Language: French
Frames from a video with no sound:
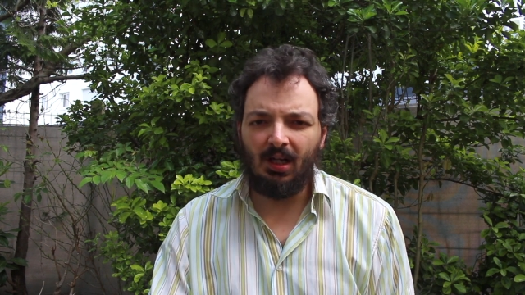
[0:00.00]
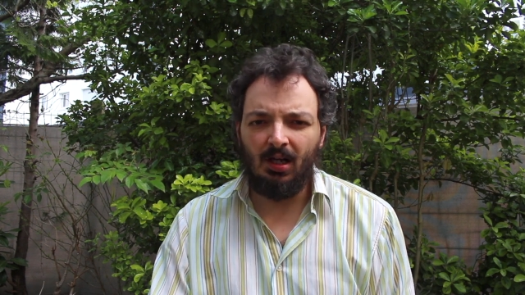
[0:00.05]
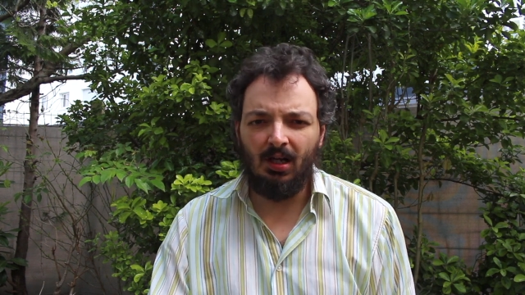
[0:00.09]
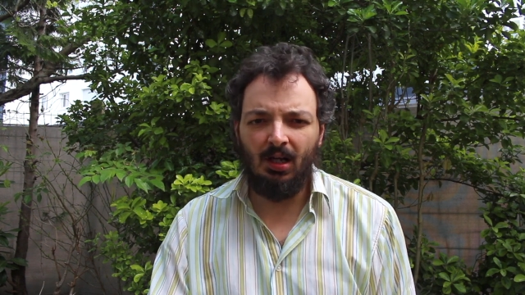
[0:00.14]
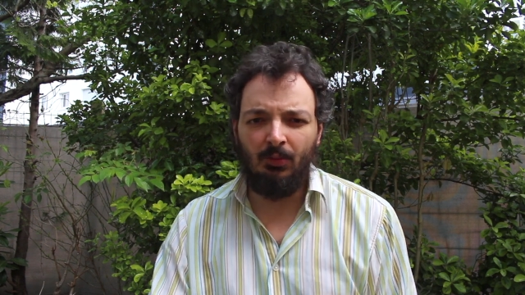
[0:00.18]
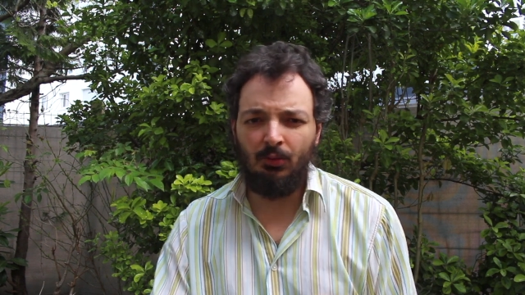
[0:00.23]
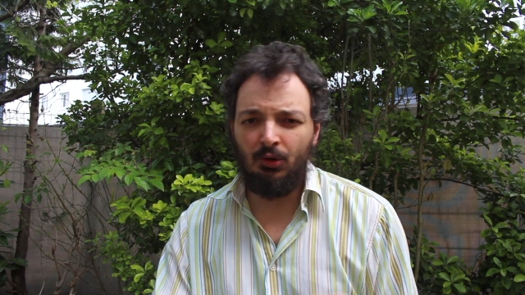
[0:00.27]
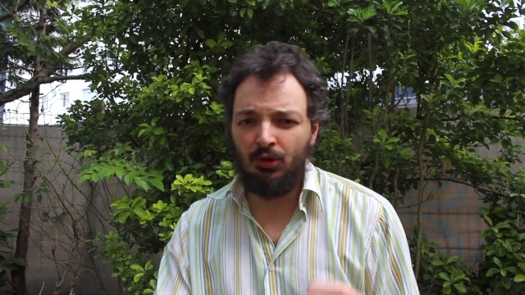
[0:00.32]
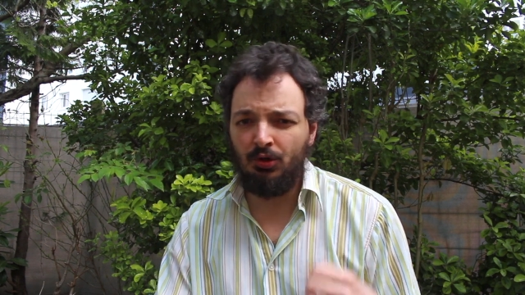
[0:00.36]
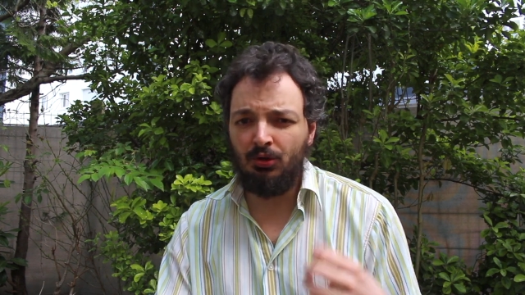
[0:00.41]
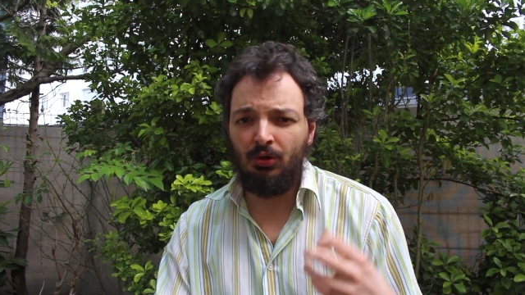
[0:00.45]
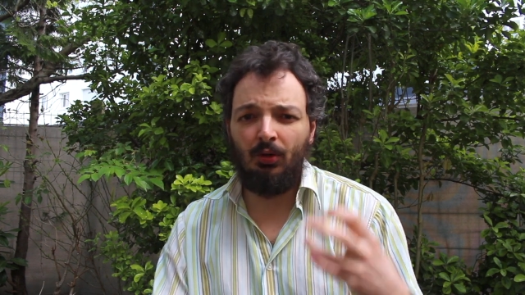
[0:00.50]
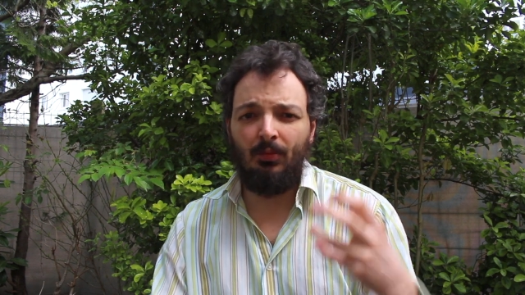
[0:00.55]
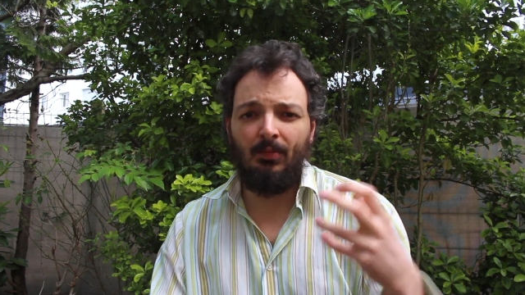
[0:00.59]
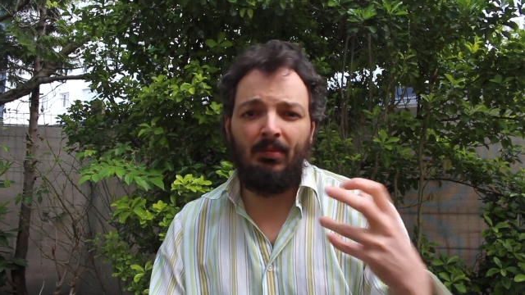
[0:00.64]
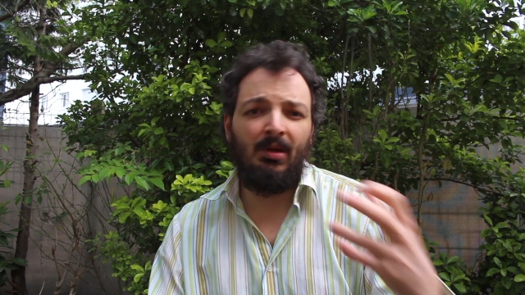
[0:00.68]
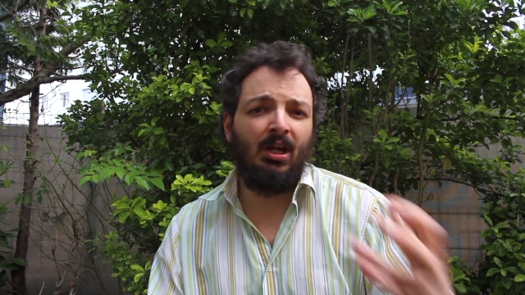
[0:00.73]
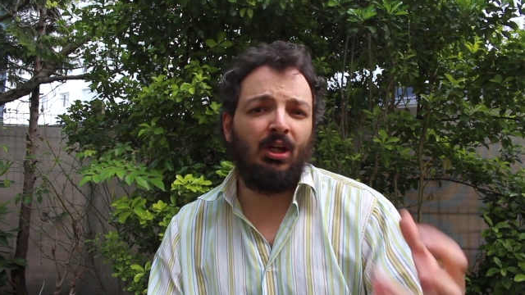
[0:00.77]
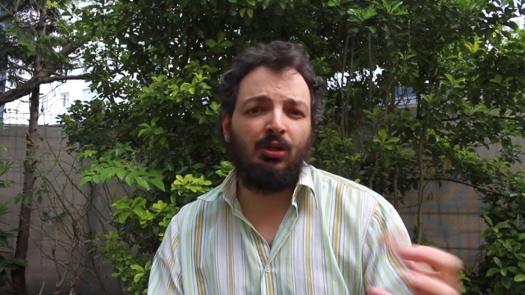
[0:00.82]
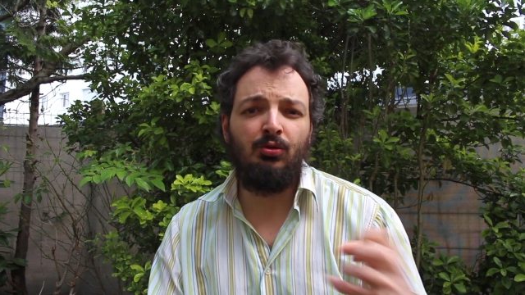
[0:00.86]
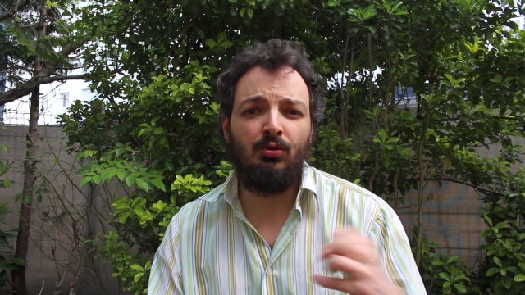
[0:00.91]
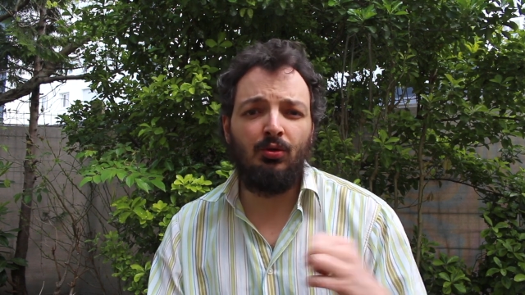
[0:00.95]
Un beau jour,
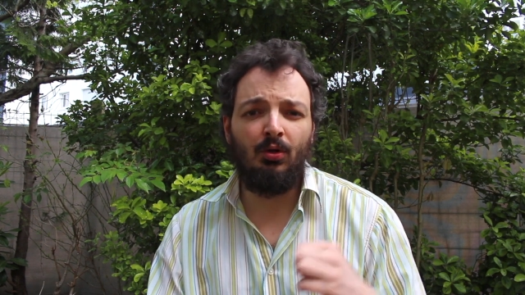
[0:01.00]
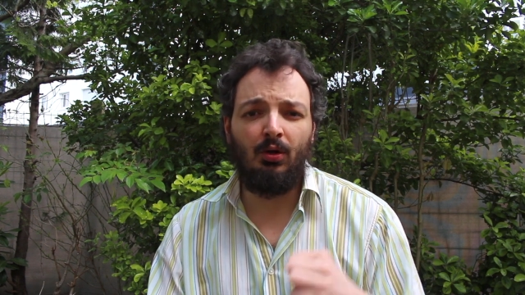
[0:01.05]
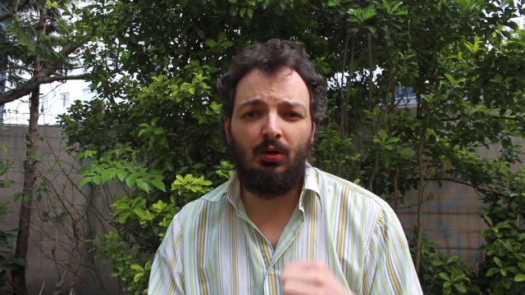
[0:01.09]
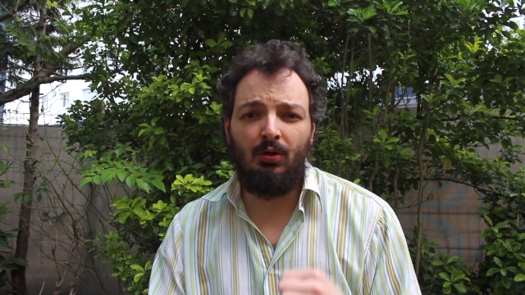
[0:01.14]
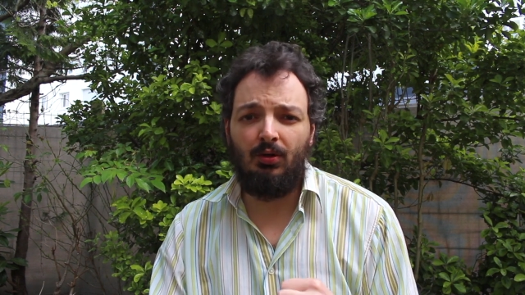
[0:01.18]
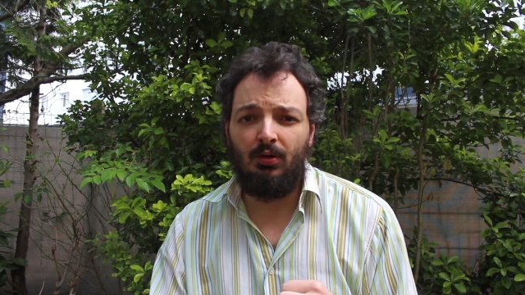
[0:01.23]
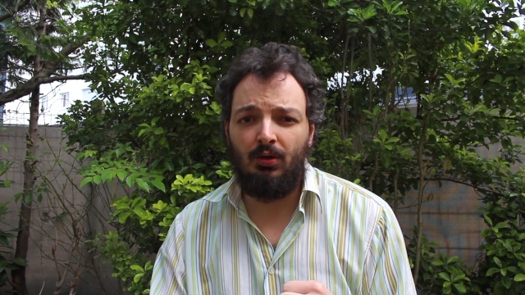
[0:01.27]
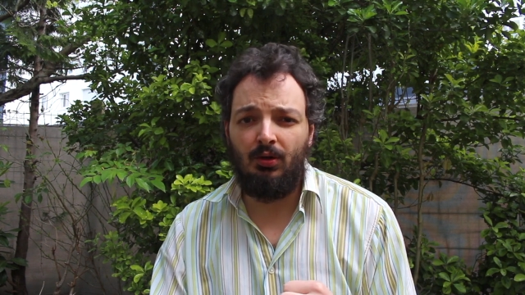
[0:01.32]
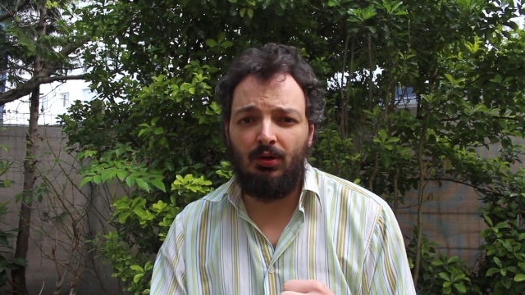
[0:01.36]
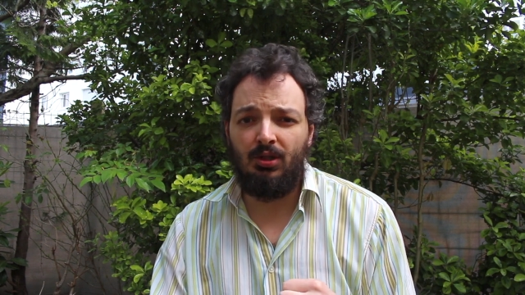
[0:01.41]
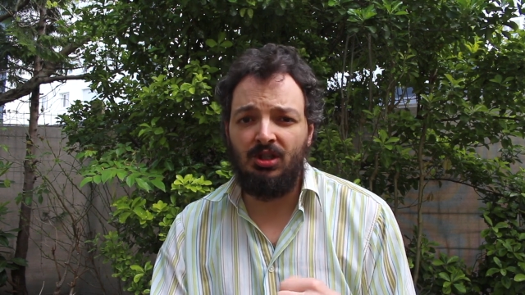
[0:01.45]
Mercure, euh,